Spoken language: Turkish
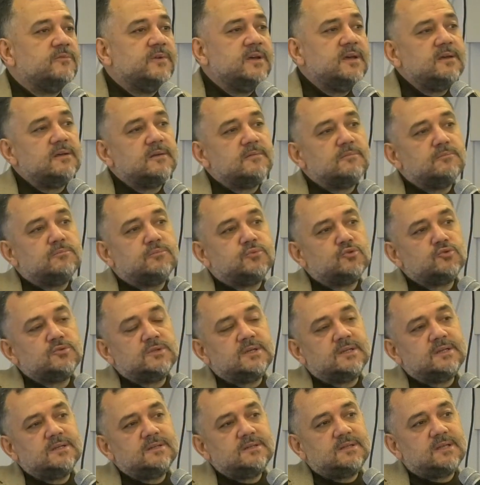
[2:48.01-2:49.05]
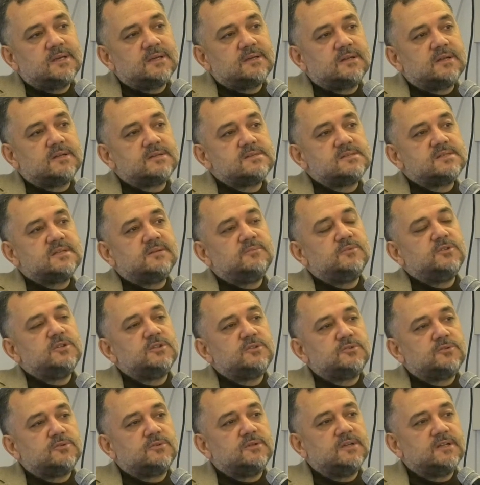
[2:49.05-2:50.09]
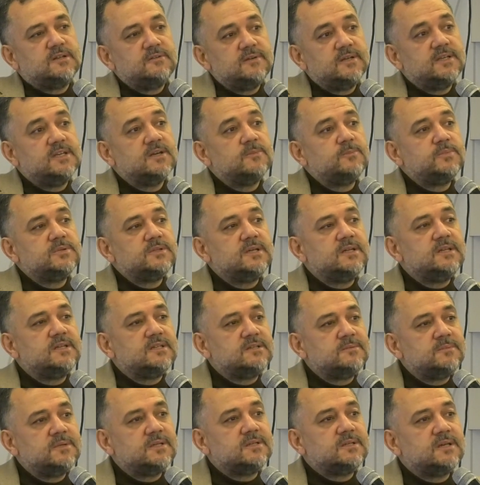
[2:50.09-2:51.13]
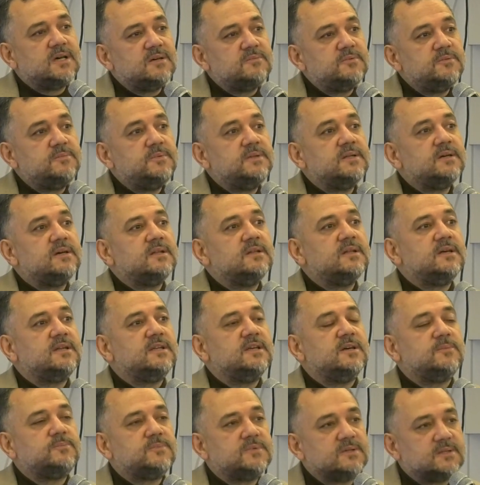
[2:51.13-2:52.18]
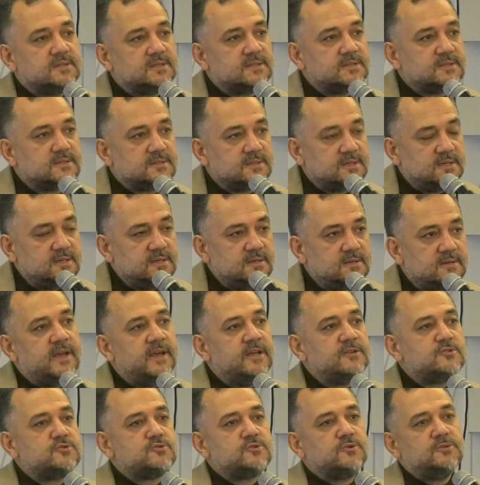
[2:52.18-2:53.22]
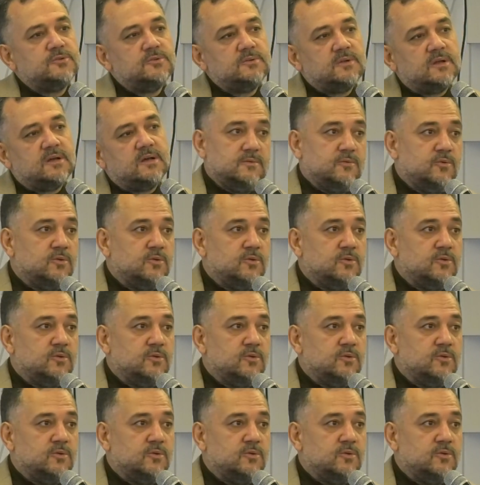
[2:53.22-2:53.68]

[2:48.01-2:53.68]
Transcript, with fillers: Ve bunların tekrar zemin etütleri ve yapı denetime tabi binalar yaptıklarında en son